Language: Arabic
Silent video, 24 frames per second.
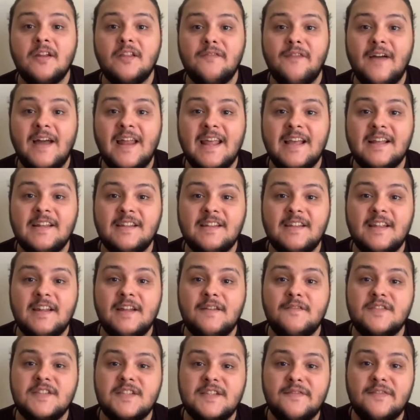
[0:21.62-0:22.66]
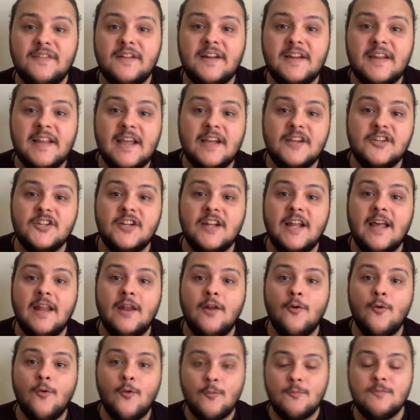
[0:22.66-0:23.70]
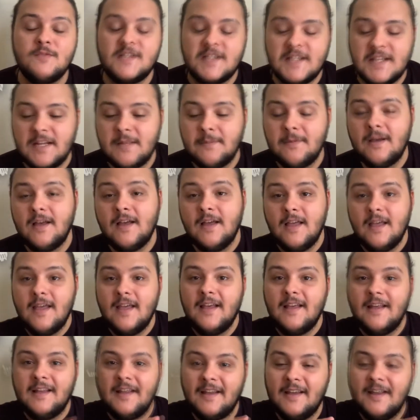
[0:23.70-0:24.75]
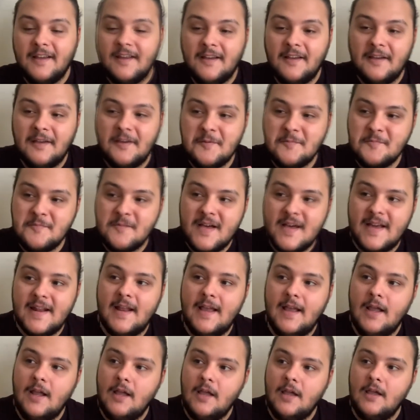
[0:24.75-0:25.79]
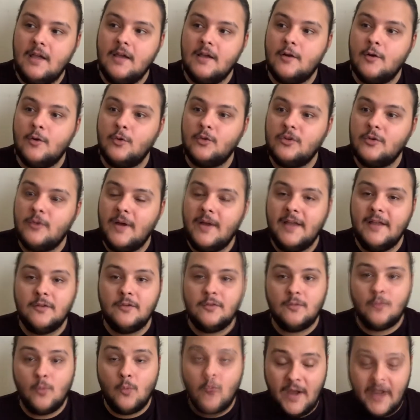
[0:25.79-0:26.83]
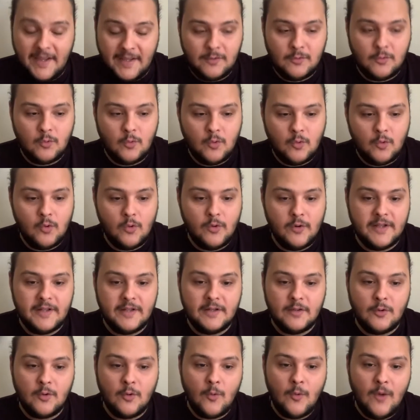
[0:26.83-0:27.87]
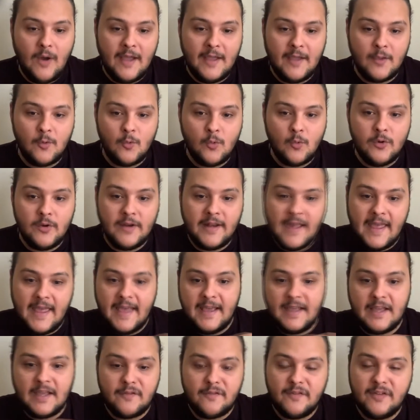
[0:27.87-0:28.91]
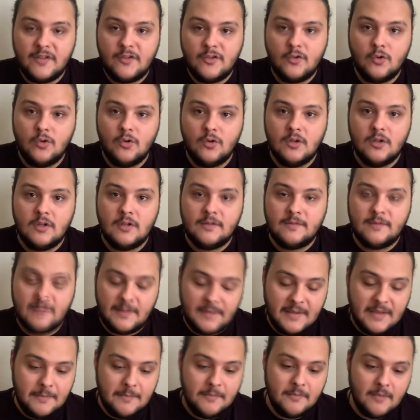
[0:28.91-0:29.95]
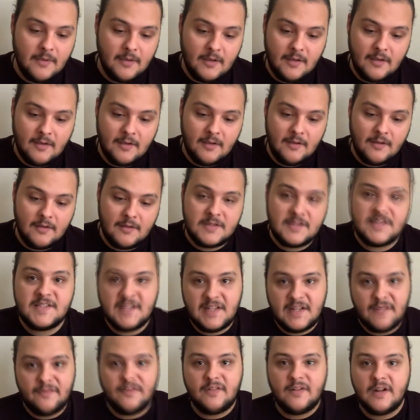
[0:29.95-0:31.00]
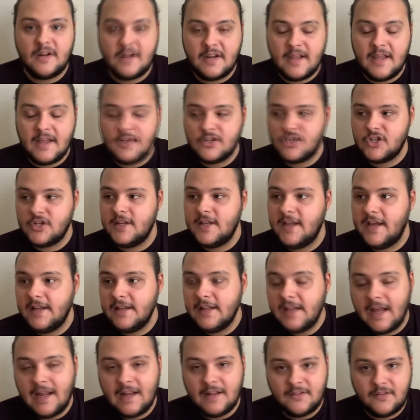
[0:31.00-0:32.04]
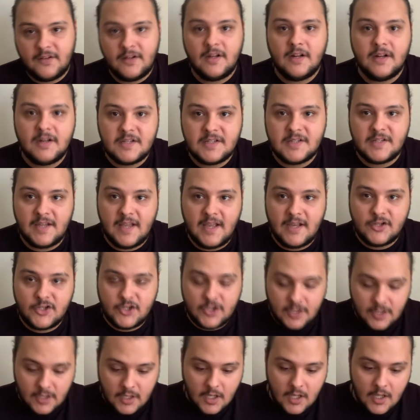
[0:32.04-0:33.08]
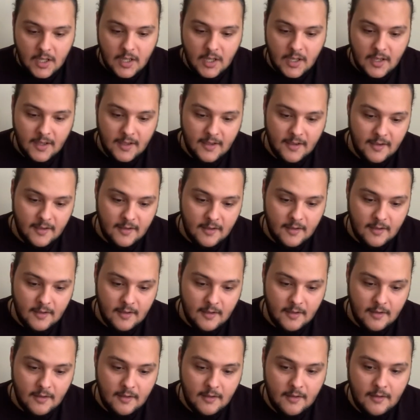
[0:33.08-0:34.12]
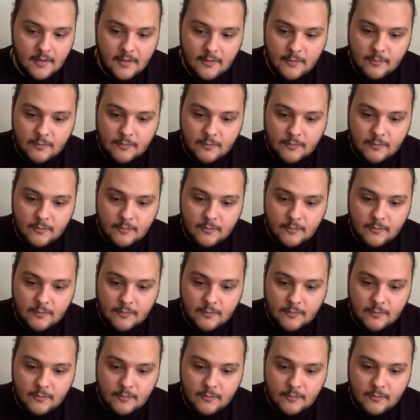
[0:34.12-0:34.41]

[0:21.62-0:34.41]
حلقه جديده هنا في ستيفلر رياكشن على هوم آه، سينما امبارح آه كنت وعد وعدكم ان هو هيكون اخر فيديو تمام آه ستيفلر رياكشن يعني على تريلرز رياكشن آه،